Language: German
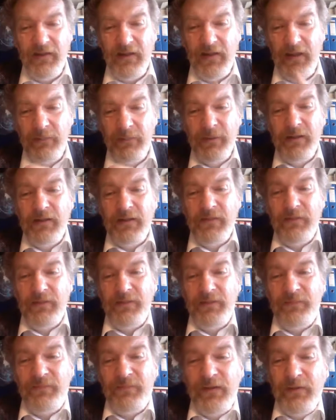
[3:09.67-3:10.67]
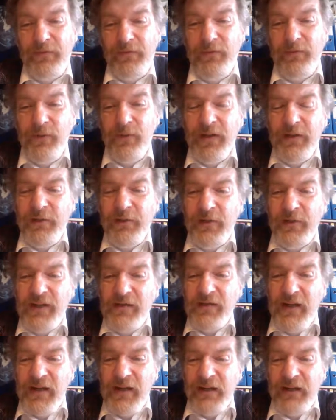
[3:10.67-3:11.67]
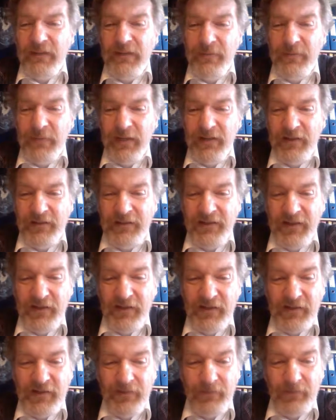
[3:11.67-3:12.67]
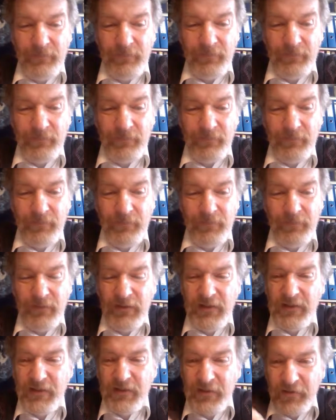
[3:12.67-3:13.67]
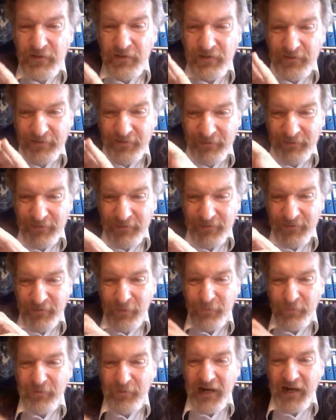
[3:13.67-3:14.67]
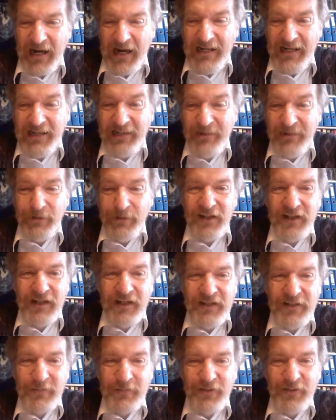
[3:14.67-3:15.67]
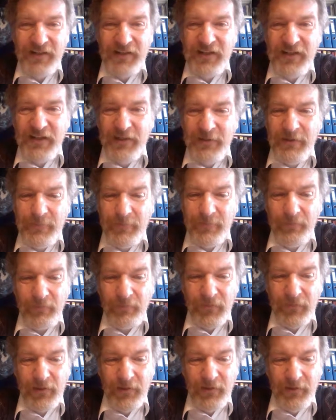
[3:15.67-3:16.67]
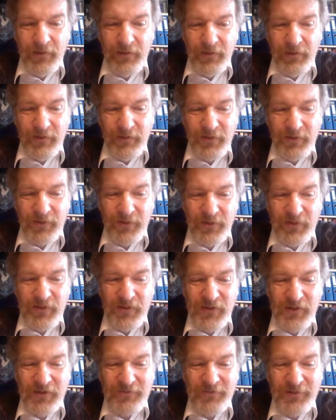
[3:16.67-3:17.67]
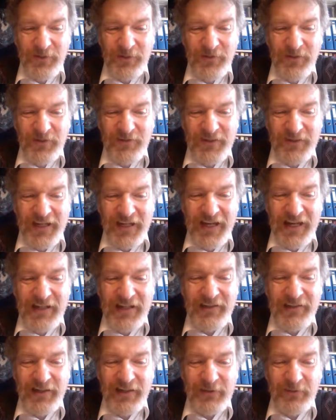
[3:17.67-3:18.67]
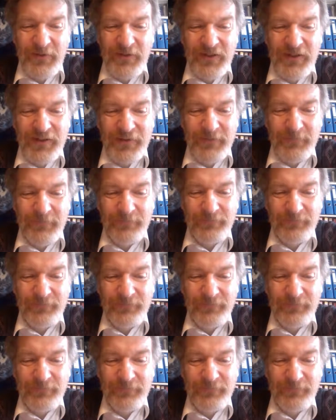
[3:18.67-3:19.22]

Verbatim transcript: Aber vorher noch zwei allgemeine Thesen, die sich auf alle Bereiche beziehen und sozusagen sowas wie die Einleitung sind.